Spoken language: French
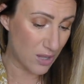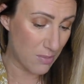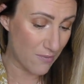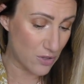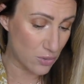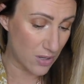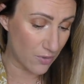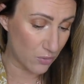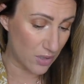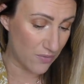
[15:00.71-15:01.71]
à merveille sur les
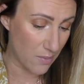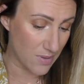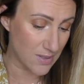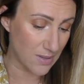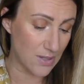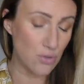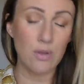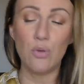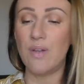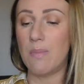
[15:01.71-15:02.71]
ventres des femmes enceintes et sur
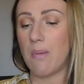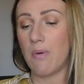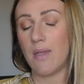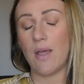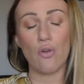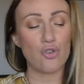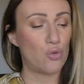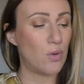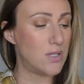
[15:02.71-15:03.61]
les nouvelles mamans. Et alors je dois